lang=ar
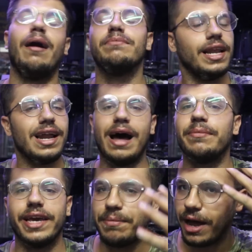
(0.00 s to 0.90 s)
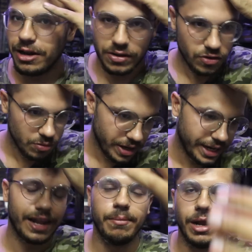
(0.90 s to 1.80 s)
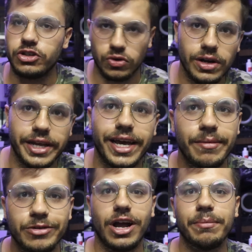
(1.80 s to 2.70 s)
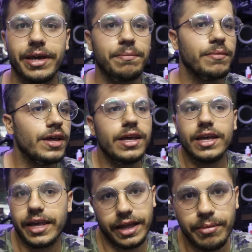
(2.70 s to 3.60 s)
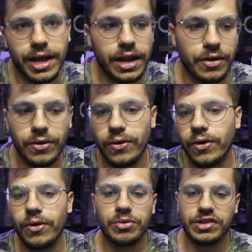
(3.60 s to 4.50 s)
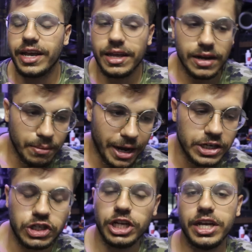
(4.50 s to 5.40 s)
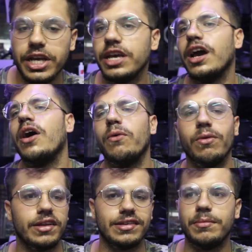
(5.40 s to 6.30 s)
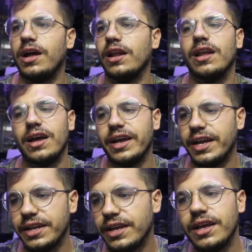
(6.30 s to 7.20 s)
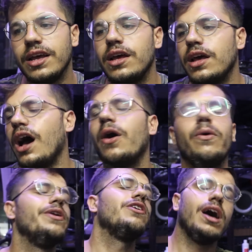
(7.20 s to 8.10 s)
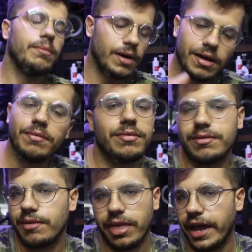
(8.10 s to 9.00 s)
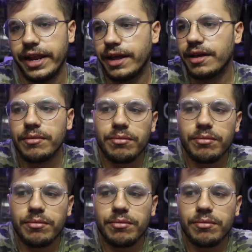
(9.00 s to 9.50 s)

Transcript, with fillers: الحمد لله عم غيب على اليوتيوب هيك كرمال شغلي يعني مش عم غيب كرمال انه صاير معي شيء او لا سمح الله يعني او انه يابا يعني